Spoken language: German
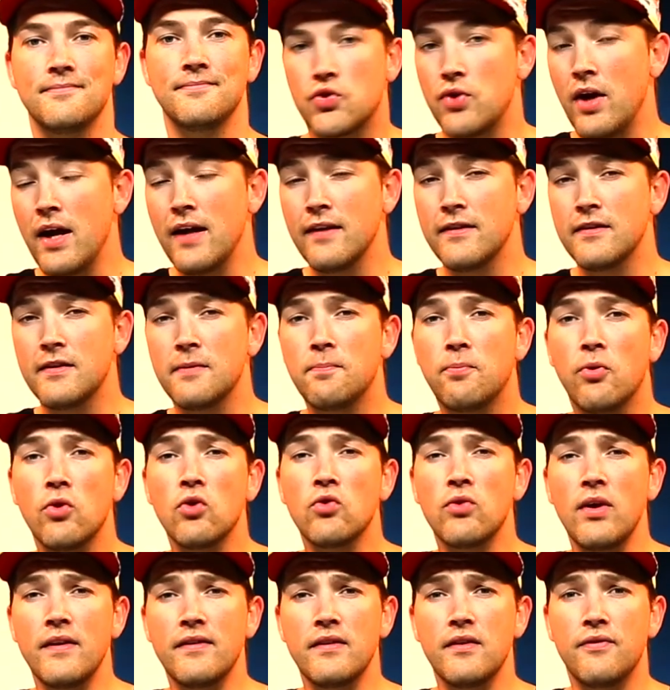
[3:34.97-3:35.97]
Trance,
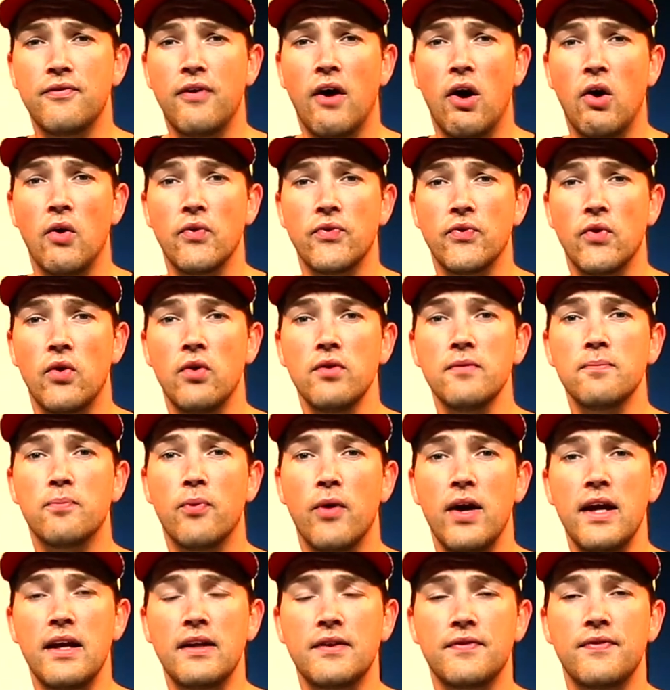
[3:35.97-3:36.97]
Progressive House und
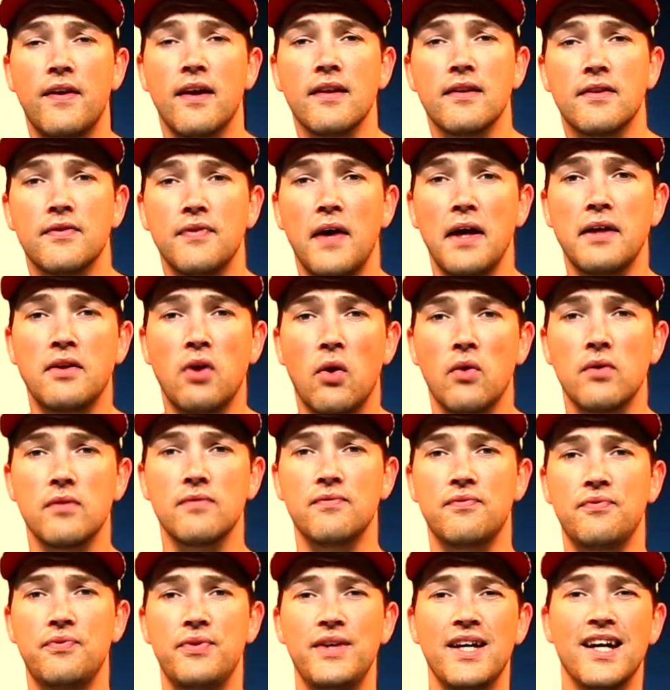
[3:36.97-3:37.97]
Breaks waren
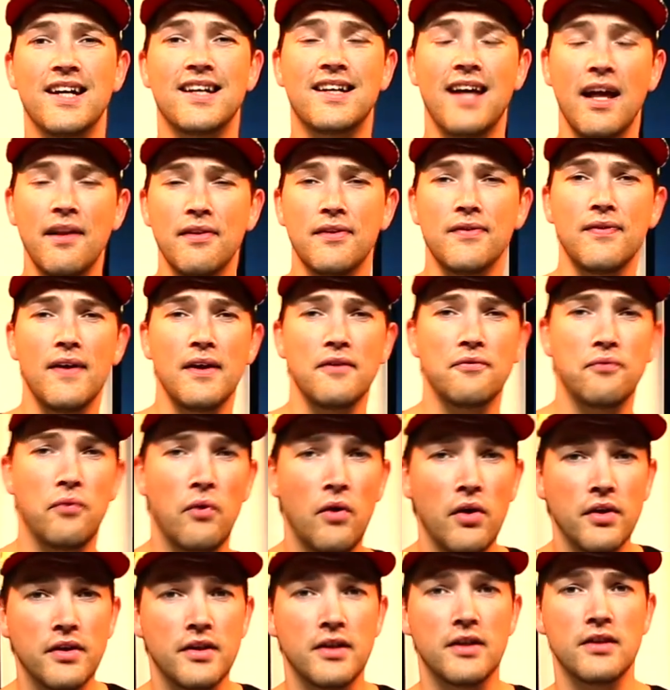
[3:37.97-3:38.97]
2004 ganz weit
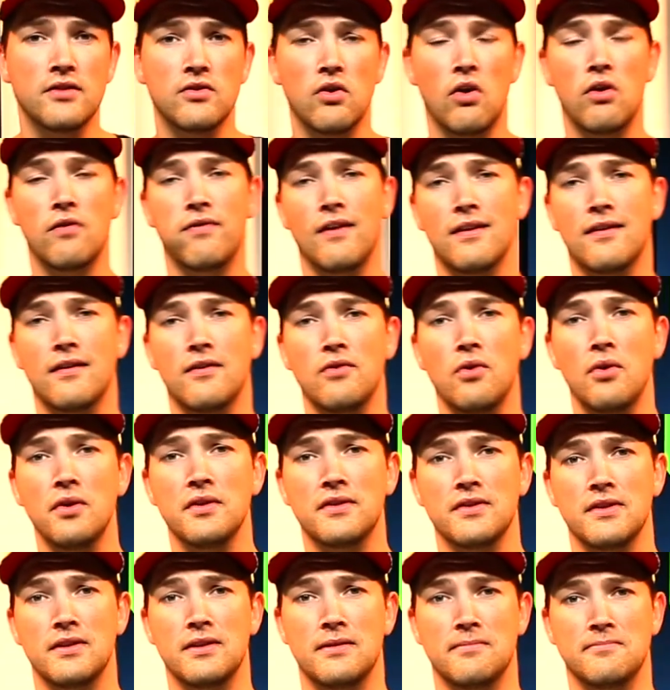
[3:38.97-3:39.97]
vorne, doch was ist
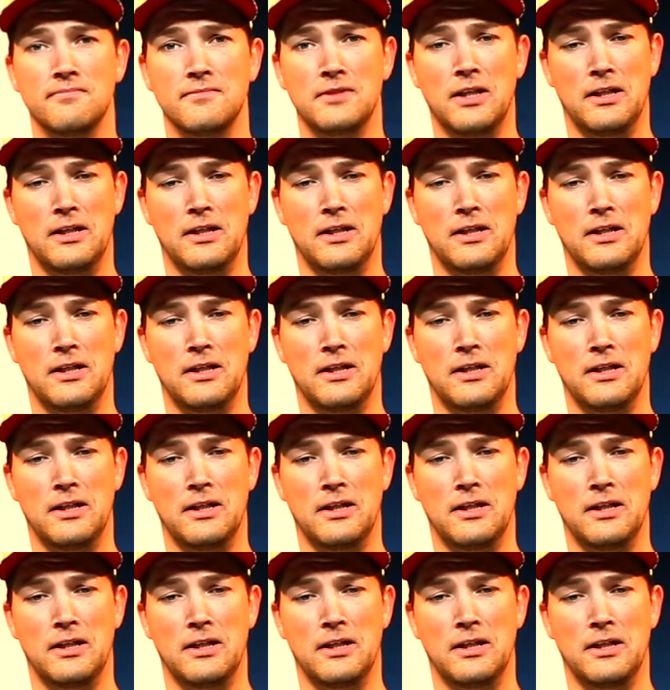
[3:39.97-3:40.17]
heute?